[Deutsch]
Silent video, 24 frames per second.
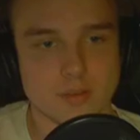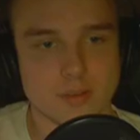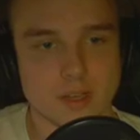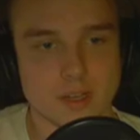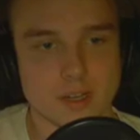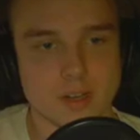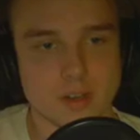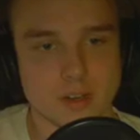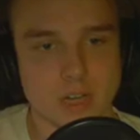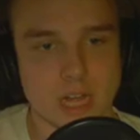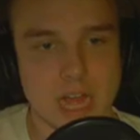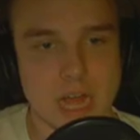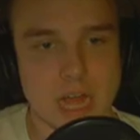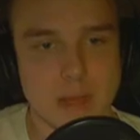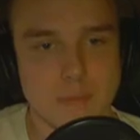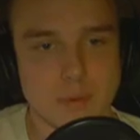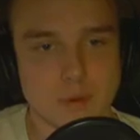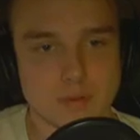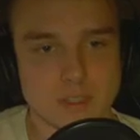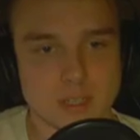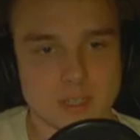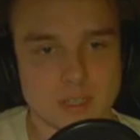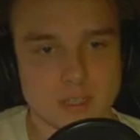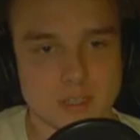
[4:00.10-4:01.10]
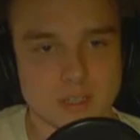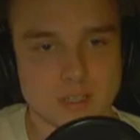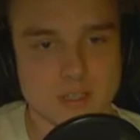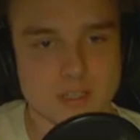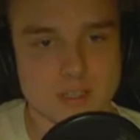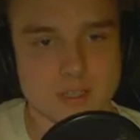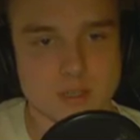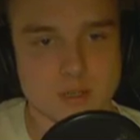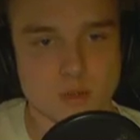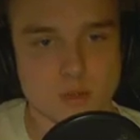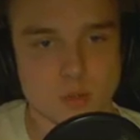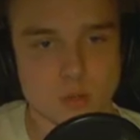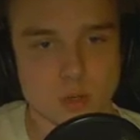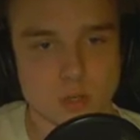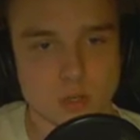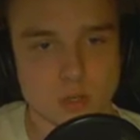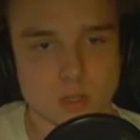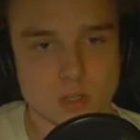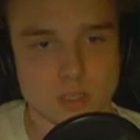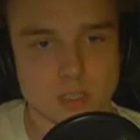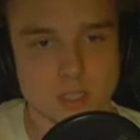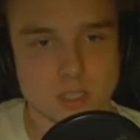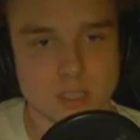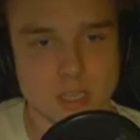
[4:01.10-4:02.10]
Mann, und Ab läuft da zurück
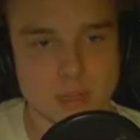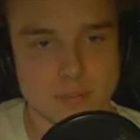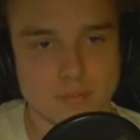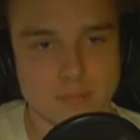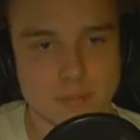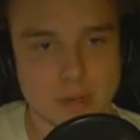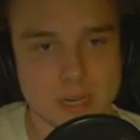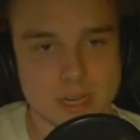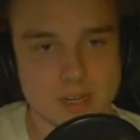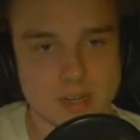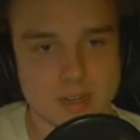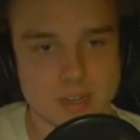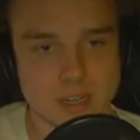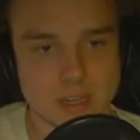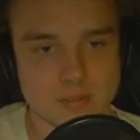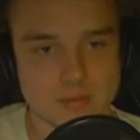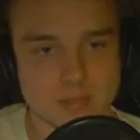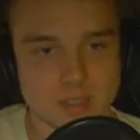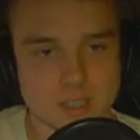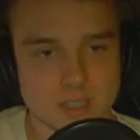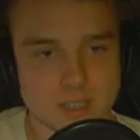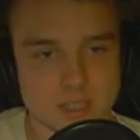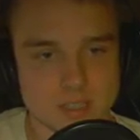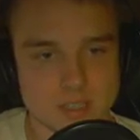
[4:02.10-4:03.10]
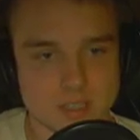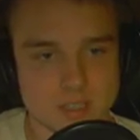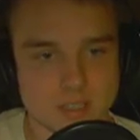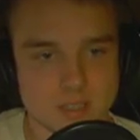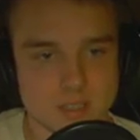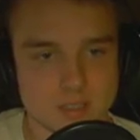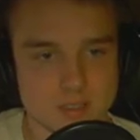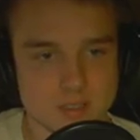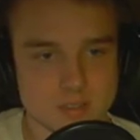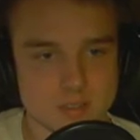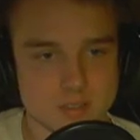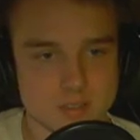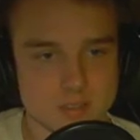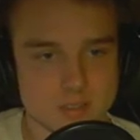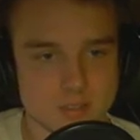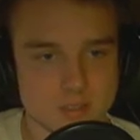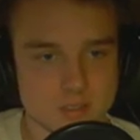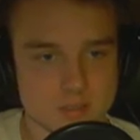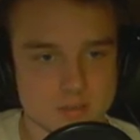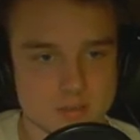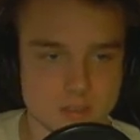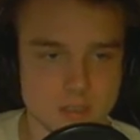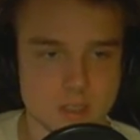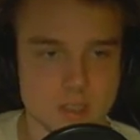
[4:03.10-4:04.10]
und kriegt den Ball dann irgendwie nicht.
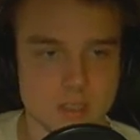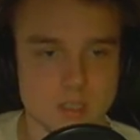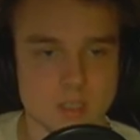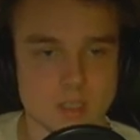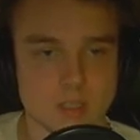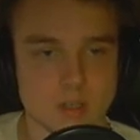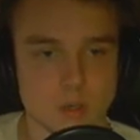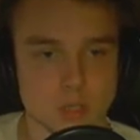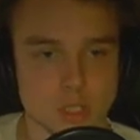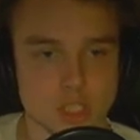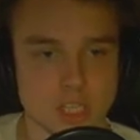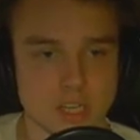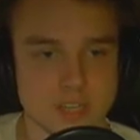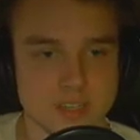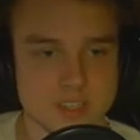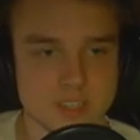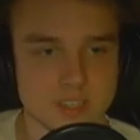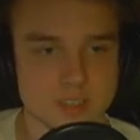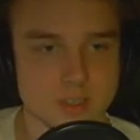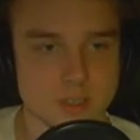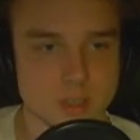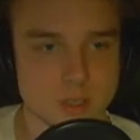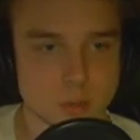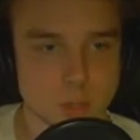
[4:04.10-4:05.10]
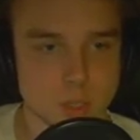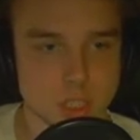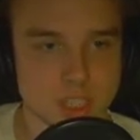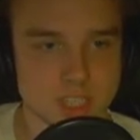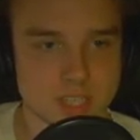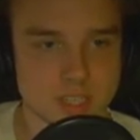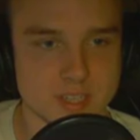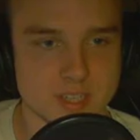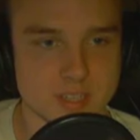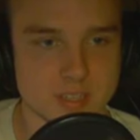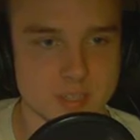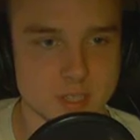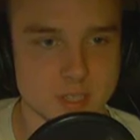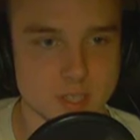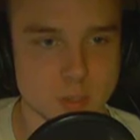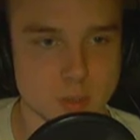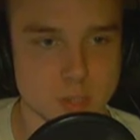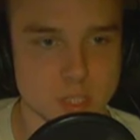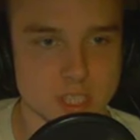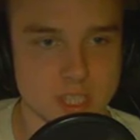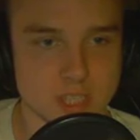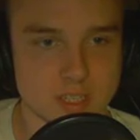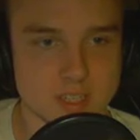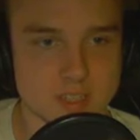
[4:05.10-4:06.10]
Oh, scheiße. Oh, scheiße.
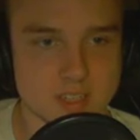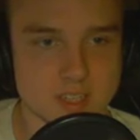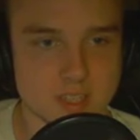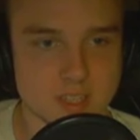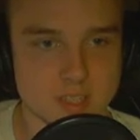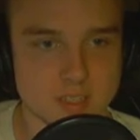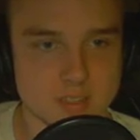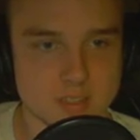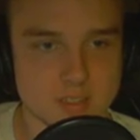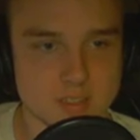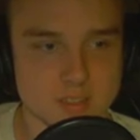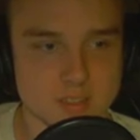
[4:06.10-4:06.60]
Oh, scheiße.